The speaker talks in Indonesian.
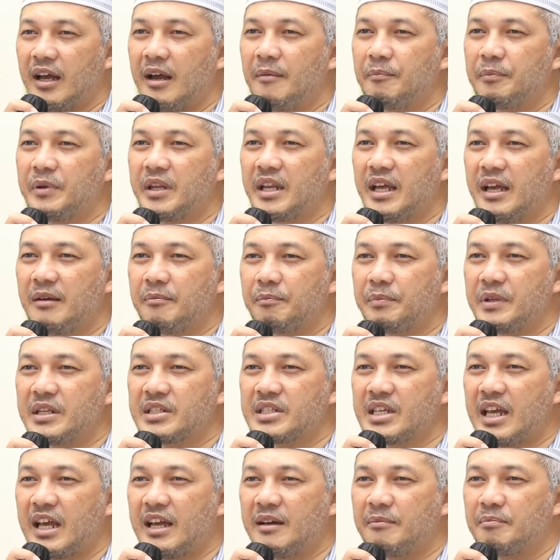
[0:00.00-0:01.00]

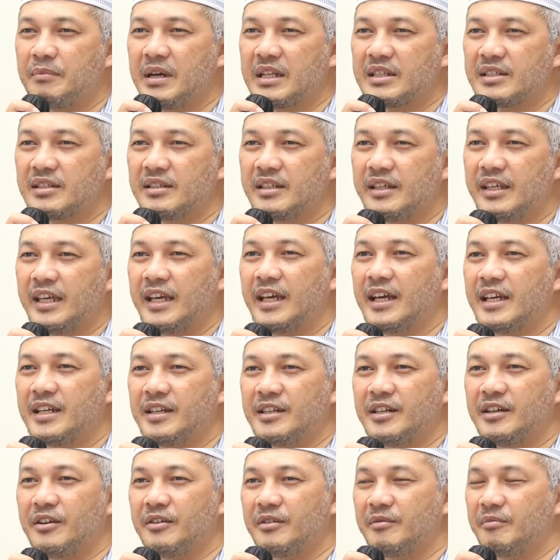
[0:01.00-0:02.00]
hampir-hampir sahabat
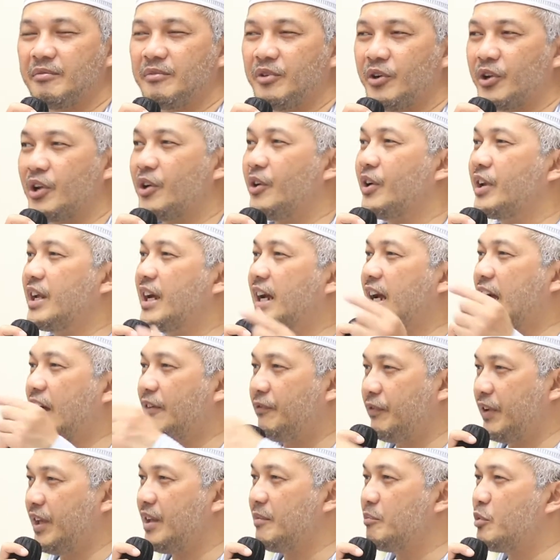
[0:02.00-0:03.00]
ya orang-orang
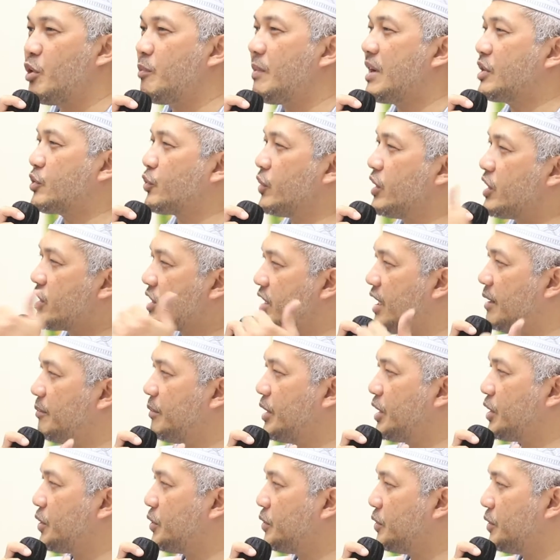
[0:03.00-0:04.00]
kafir mau masuk Islam
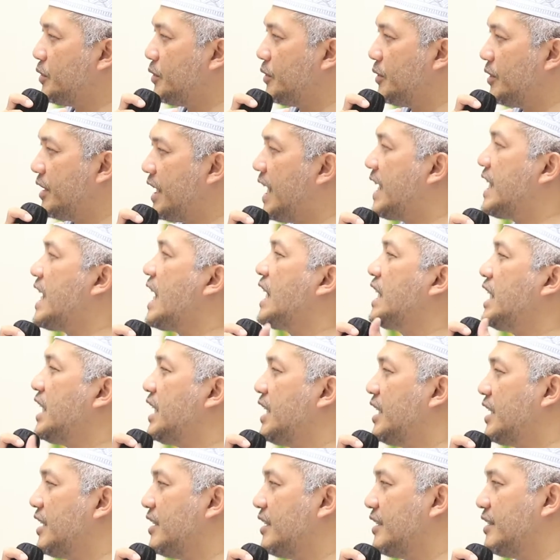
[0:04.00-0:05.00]
itu nggak
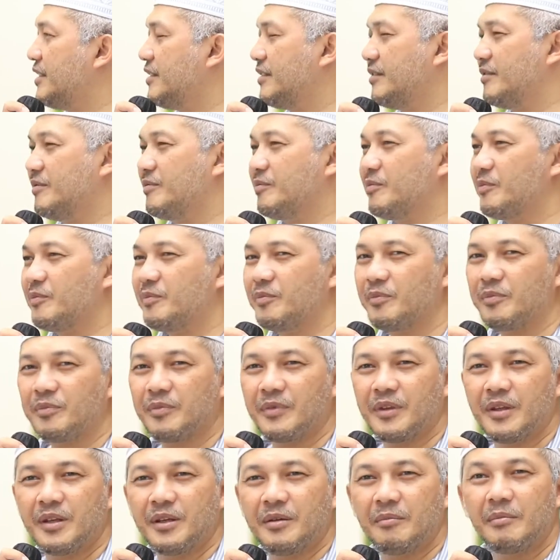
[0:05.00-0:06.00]
jadi.
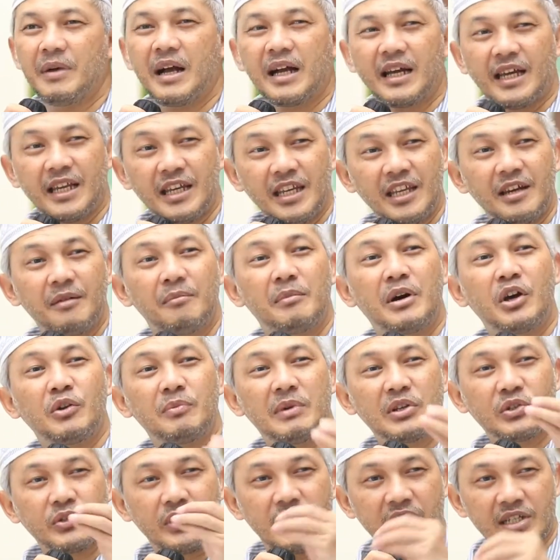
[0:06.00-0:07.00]
Bahkan yang
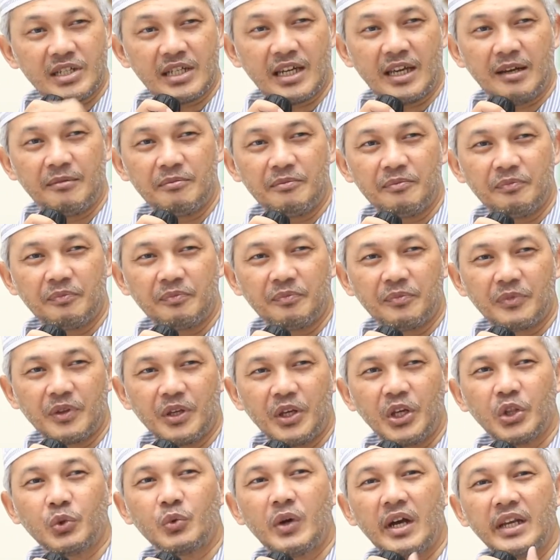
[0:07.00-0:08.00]
baru masuk Islam
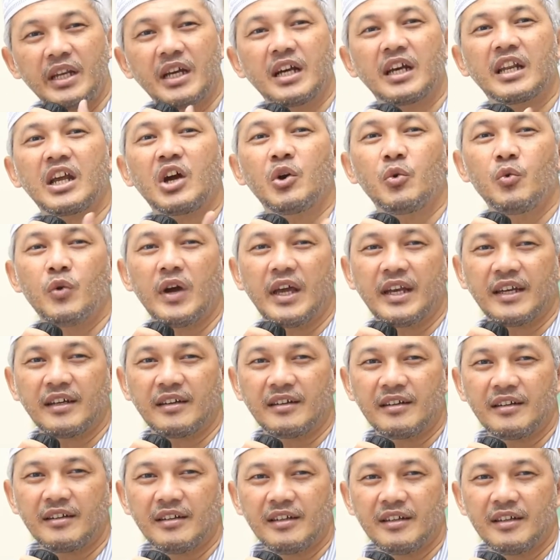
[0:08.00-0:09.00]
itu ada
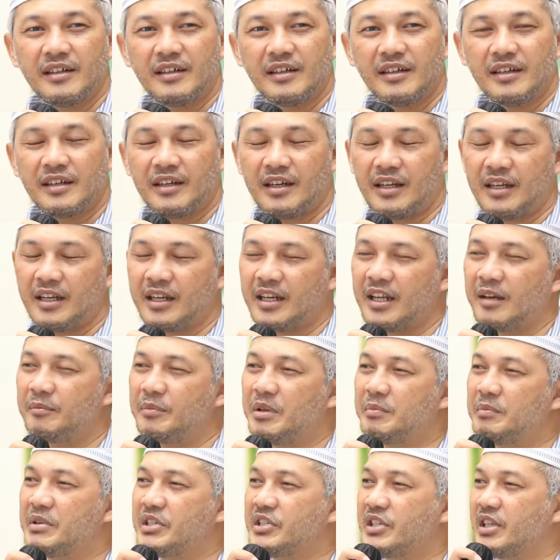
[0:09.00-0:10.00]
keraguan karena
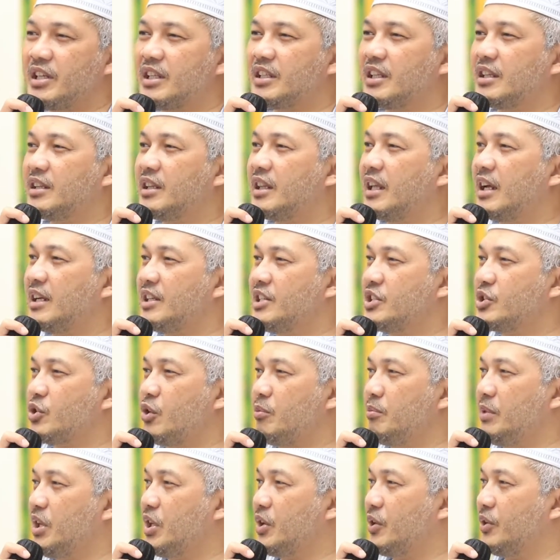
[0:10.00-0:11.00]
Nabi bercerita tentang
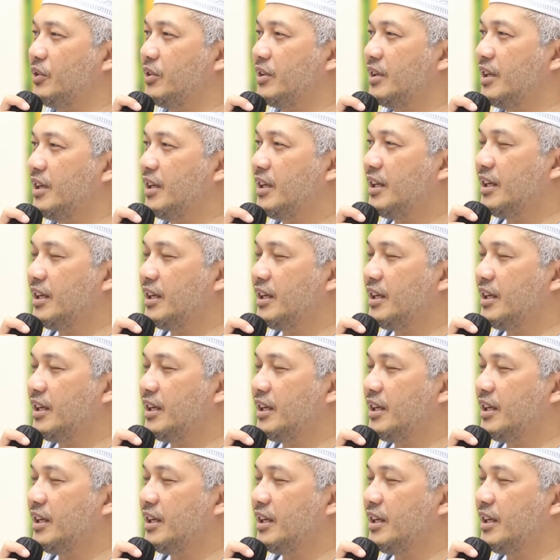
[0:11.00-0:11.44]
Isra Mi'raj.